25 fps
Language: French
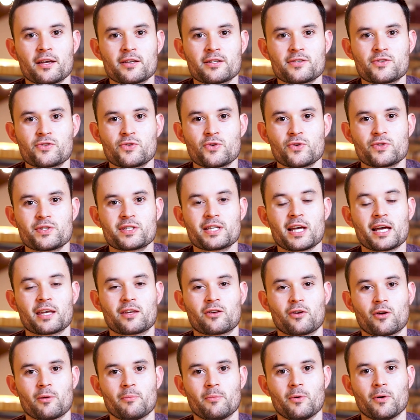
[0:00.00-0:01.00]
ce
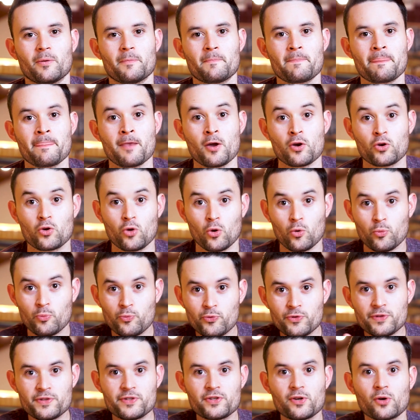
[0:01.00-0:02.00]
sacrement que nous
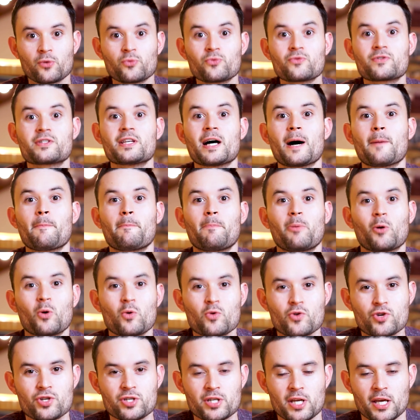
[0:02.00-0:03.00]
puissions nous
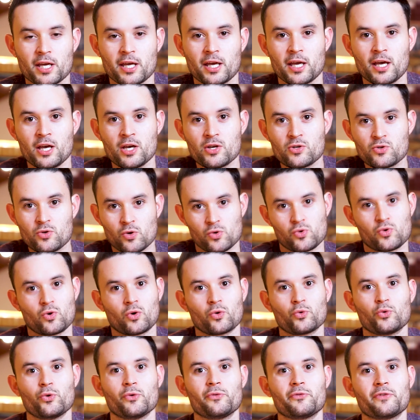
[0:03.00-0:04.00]
approcher ce
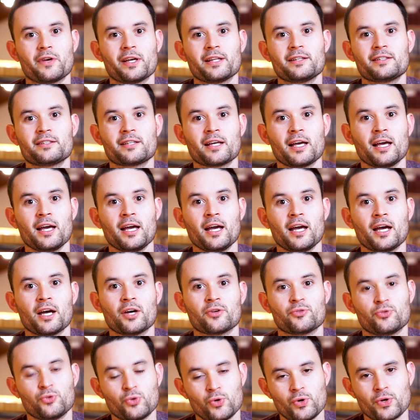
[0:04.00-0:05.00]
jour de fête
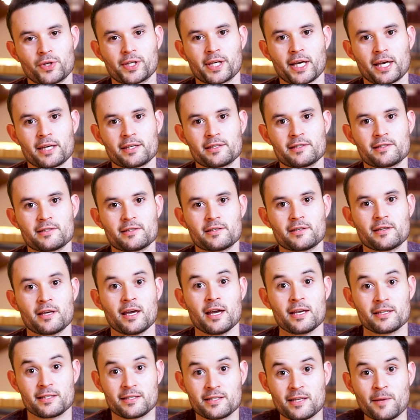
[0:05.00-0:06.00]
de l'Eucharistie.
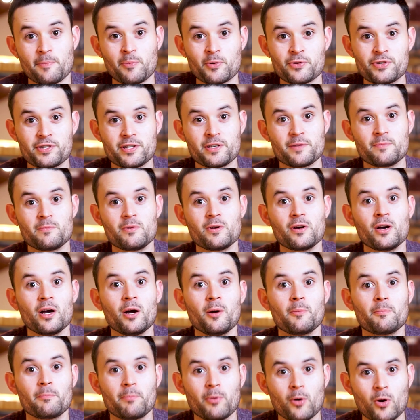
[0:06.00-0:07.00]
Si c'est possible,
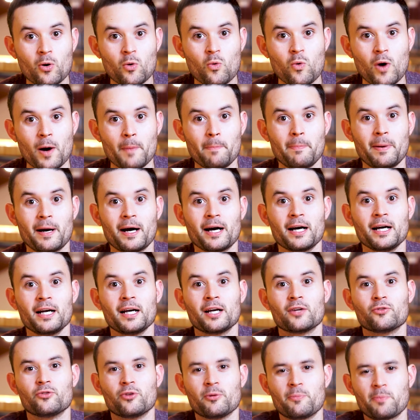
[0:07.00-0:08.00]
pourquoi pas
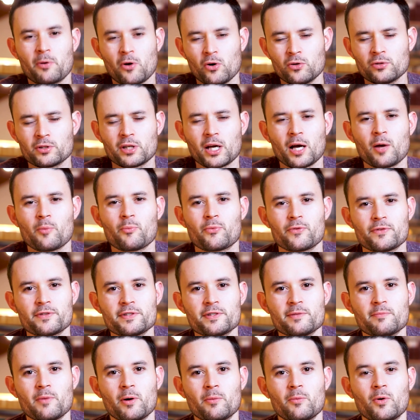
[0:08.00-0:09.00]
de prendre un
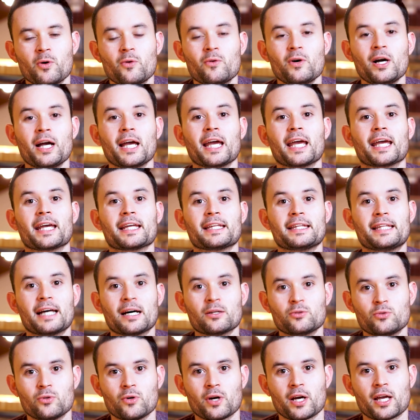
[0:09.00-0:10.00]
petit moment et
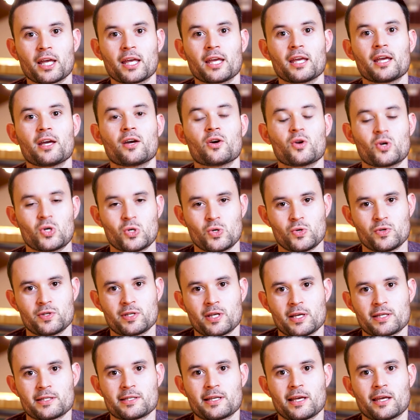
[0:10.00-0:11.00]
d'adorer le
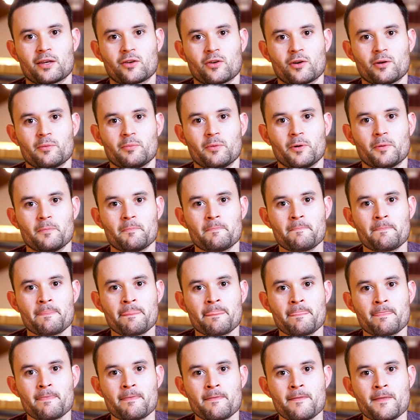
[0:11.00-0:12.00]
Saint-Sacrement.
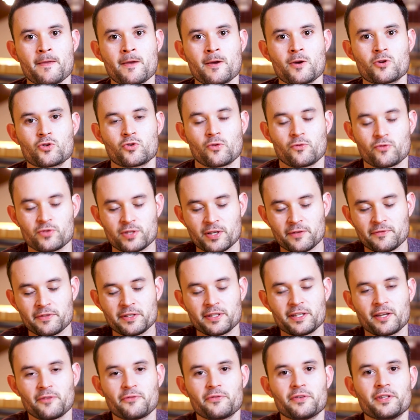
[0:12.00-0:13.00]
Je vous
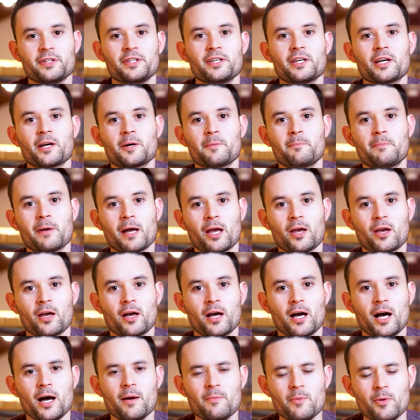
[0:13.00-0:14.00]
invite à finir par
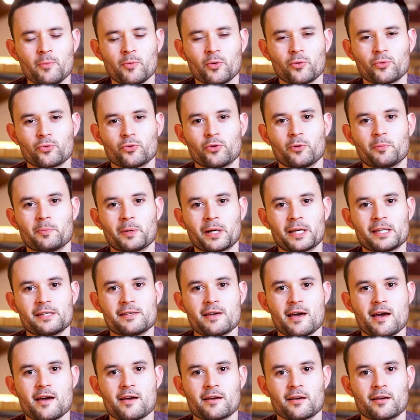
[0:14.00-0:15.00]
un moment de
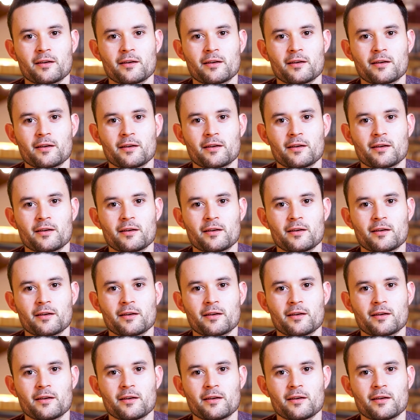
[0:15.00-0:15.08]
prière.